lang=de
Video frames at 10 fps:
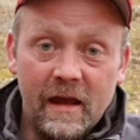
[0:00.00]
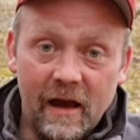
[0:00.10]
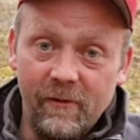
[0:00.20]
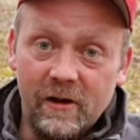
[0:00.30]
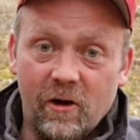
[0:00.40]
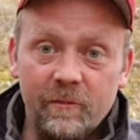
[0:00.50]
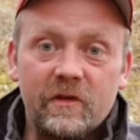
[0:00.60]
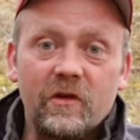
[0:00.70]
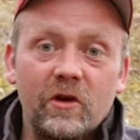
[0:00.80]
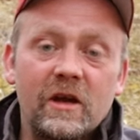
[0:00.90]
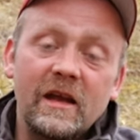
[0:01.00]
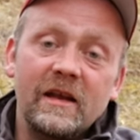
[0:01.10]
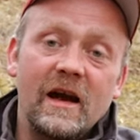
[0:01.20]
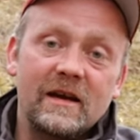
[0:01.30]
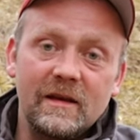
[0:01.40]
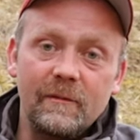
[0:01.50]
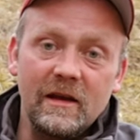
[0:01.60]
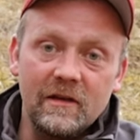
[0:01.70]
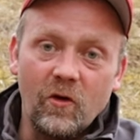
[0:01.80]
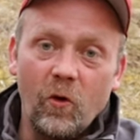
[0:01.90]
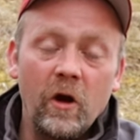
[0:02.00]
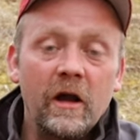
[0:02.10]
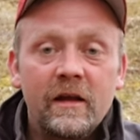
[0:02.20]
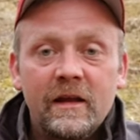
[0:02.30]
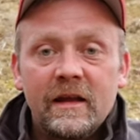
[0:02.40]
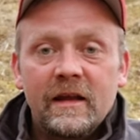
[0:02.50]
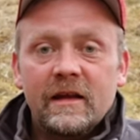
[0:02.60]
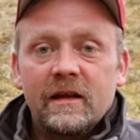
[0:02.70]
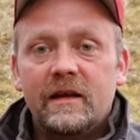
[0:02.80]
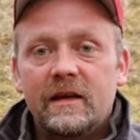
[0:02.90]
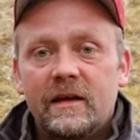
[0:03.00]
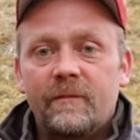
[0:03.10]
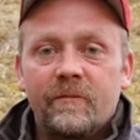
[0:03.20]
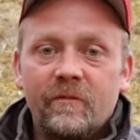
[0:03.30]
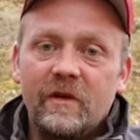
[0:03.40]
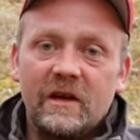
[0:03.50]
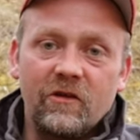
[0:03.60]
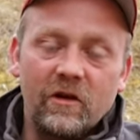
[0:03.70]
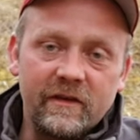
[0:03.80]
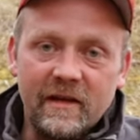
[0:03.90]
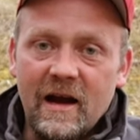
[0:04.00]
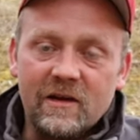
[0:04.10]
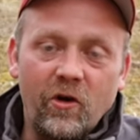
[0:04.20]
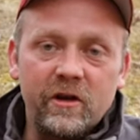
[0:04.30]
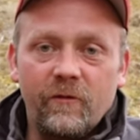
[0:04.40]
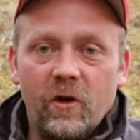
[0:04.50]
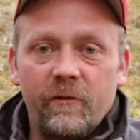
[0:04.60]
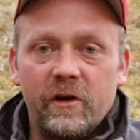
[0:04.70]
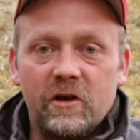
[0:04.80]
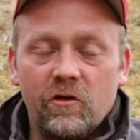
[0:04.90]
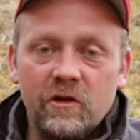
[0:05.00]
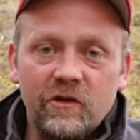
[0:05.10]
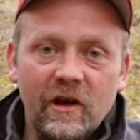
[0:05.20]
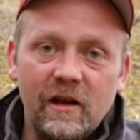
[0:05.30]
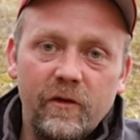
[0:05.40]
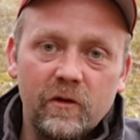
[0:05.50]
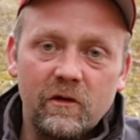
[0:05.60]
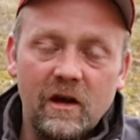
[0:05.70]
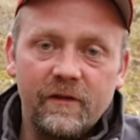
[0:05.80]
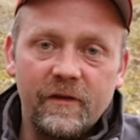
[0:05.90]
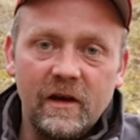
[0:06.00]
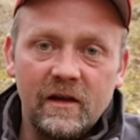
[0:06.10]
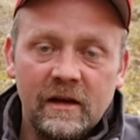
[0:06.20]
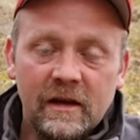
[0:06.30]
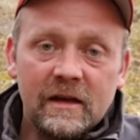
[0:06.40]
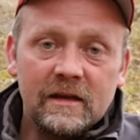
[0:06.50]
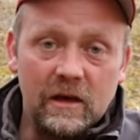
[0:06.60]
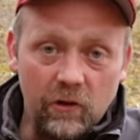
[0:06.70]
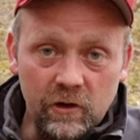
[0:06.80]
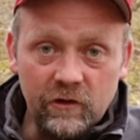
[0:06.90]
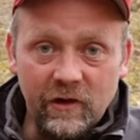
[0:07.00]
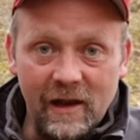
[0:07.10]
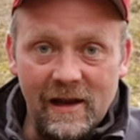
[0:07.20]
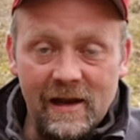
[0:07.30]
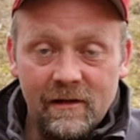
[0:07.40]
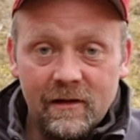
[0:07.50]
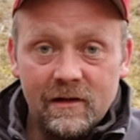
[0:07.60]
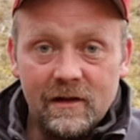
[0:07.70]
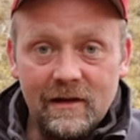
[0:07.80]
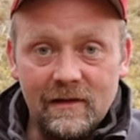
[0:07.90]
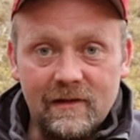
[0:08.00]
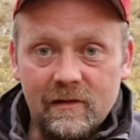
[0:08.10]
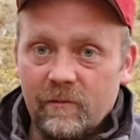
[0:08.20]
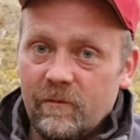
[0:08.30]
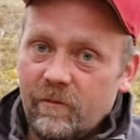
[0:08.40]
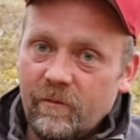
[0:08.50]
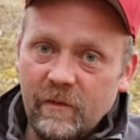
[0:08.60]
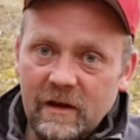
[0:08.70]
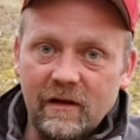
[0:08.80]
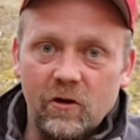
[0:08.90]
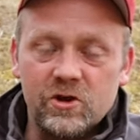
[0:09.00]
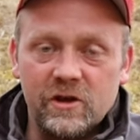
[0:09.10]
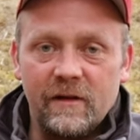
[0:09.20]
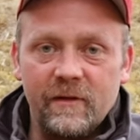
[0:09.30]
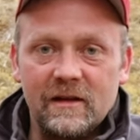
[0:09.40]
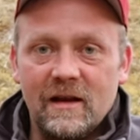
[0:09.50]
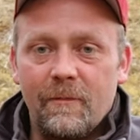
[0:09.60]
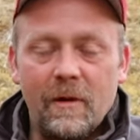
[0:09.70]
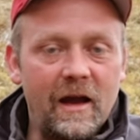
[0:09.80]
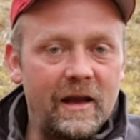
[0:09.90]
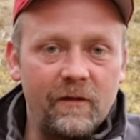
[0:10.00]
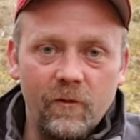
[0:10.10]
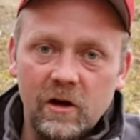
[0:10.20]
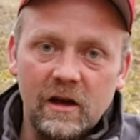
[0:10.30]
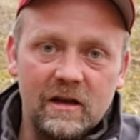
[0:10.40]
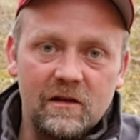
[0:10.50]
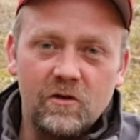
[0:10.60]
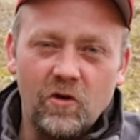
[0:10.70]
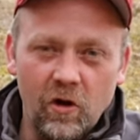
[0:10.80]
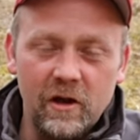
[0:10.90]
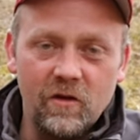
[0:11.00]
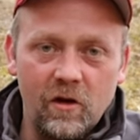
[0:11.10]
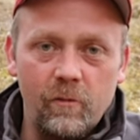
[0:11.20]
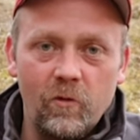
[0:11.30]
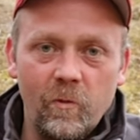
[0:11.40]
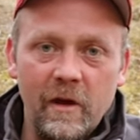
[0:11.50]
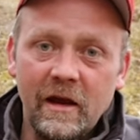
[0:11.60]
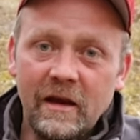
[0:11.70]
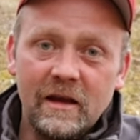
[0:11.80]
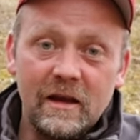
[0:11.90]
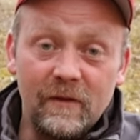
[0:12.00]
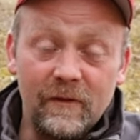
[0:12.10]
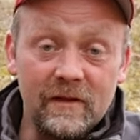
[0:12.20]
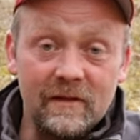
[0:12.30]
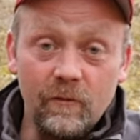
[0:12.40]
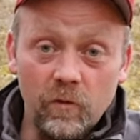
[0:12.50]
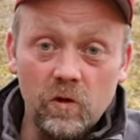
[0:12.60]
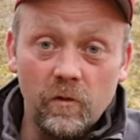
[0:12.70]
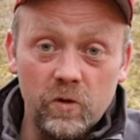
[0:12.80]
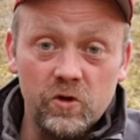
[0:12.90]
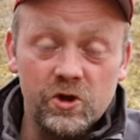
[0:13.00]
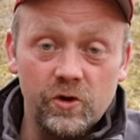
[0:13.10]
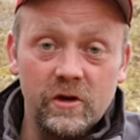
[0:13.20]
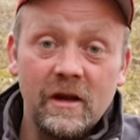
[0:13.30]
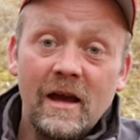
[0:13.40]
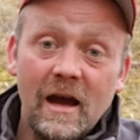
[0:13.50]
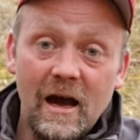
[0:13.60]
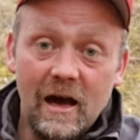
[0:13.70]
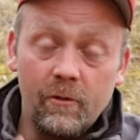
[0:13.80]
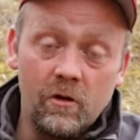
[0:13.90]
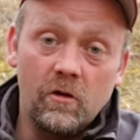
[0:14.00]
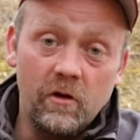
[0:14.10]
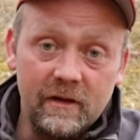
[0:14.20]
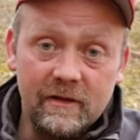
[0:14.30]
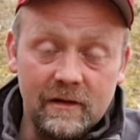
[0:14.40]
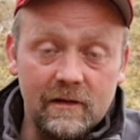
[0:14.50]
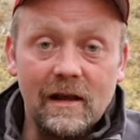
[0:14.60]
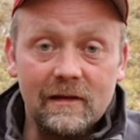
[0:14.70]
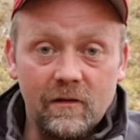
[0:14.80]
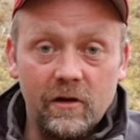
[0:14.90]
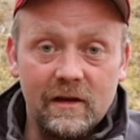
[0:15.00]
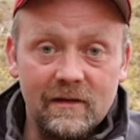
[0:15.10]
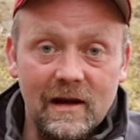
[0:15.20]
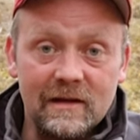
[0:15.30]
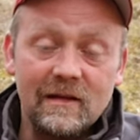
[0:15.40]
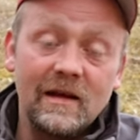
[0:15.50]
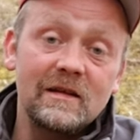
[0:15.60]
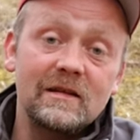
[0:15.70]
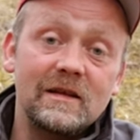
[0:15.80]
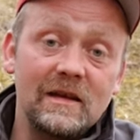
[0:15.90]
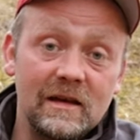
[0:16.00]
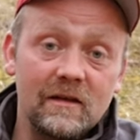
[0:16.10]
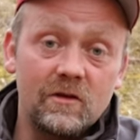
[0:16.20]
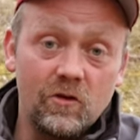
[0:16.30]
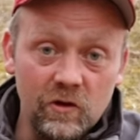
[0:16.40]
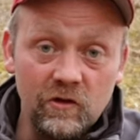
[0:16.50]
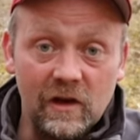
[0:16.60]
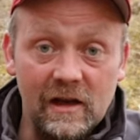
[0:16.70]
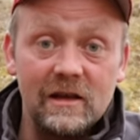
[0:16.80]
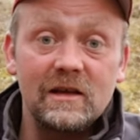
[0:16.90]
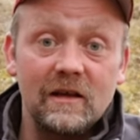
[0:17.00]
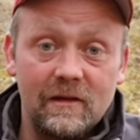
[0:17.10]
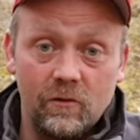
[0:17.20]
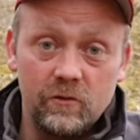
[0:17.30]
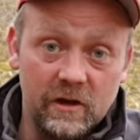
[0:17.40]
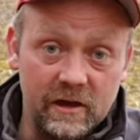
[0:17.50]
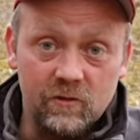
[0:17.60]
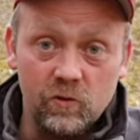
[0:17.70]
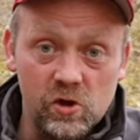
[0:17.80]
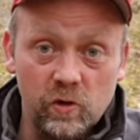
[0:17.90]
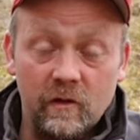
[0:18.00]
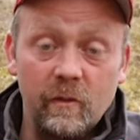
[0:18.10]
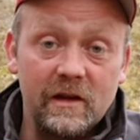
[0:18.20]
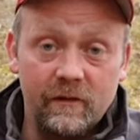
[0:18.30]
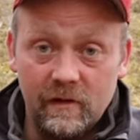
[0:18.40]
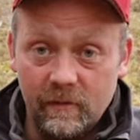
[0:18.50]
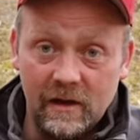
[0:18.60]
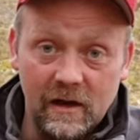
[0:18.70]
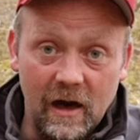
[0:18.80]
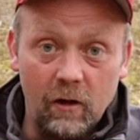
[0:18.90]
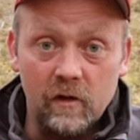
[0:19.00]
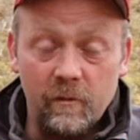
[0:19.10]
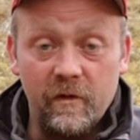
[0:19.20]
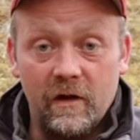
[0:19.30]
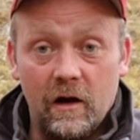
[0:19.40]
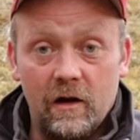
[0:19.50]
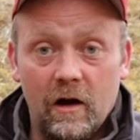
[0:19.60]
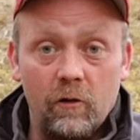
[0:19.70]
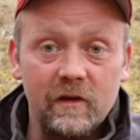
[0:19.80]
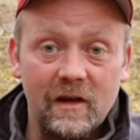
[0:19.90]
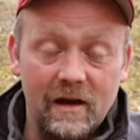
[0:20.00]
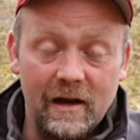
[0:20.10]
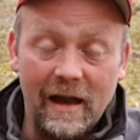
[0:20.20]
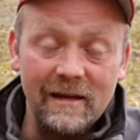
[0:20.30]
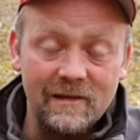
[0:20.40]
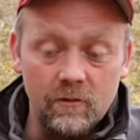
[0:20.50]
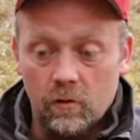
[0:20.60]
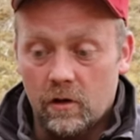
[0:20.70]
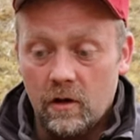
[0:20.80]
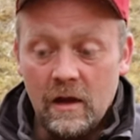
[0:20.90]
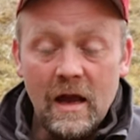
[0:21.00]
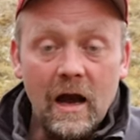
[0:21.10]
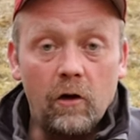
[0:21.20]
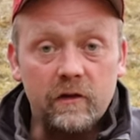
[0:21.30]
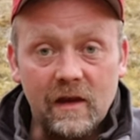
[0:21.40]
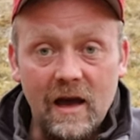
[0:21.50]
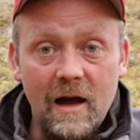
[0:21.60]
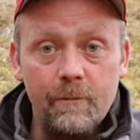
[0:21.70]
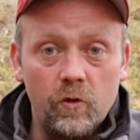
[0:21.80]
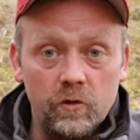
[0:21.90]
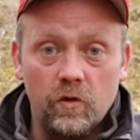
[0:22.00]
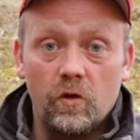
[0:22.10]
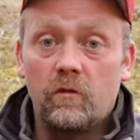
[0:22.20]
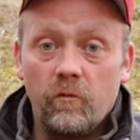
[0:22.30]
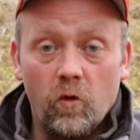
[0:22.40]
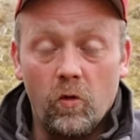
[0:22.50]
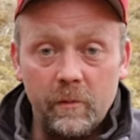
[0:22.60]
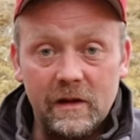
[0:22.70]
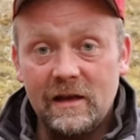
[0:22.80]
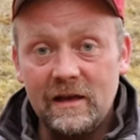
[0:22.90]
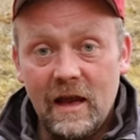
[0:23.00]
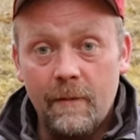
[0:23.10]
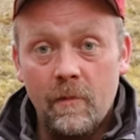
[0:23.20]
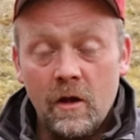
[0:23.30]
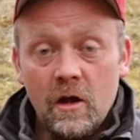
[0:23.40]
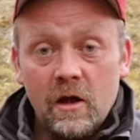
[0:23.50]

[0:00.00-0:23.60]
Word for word: Ja, willkommen zurück nach dem Intro. Ähm, wie schon gesagt, heute wollen wir die Küchenschelle fotografieren. Die Küchenschelle ist, wie ich es auch schon erwähnt habe, eine wirklich tolle, tolle Blume. Ich finde sie wunder, wunderschön. Aber euch, lasst euch gesagt sein, die Küchenschelle ist unter Naturschutz. Man darf sie weder aus, äh, ausreißen oder ausgraben und irgendwo mit hinnehmen.